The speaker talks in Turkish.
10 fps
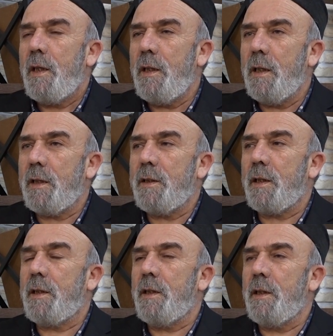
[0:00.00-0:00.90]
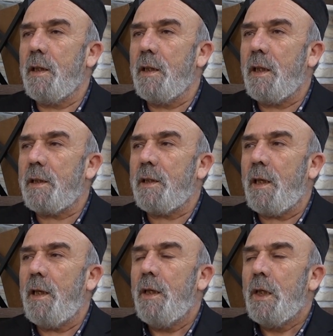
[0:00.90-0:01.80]
ilerideki
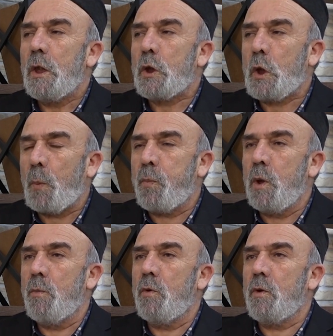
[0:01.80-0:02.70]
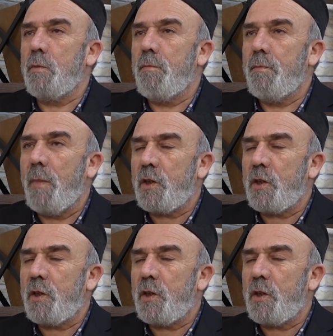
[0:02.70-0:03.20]
yıllarda toplumun